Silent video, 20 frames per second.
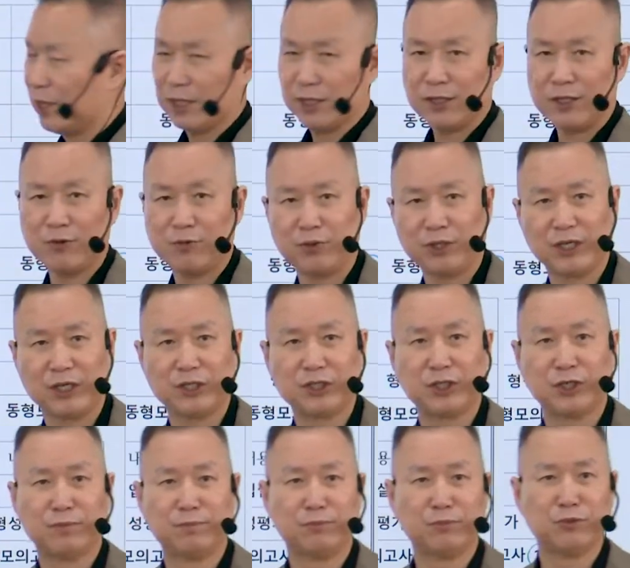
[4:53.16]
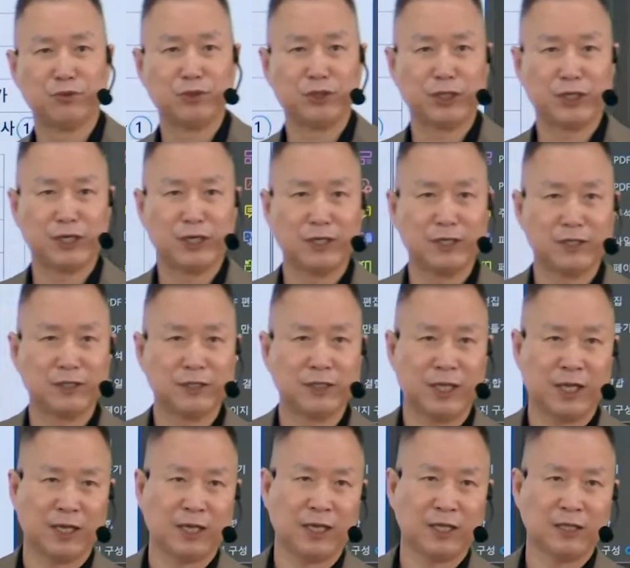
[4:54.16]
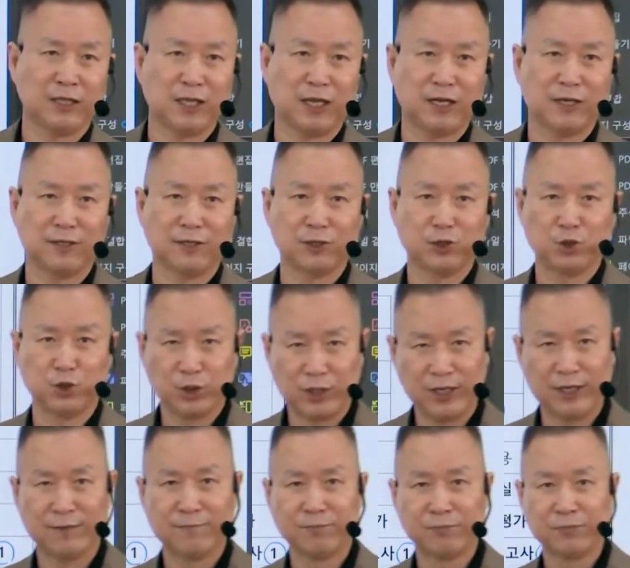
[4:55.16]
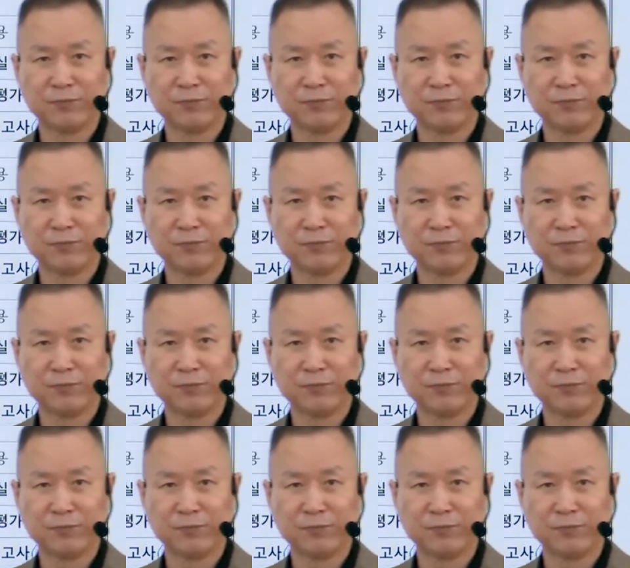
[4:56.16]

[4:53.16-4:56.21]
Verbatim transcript: 해서 우리가 시험 문제를 내겠다는 건데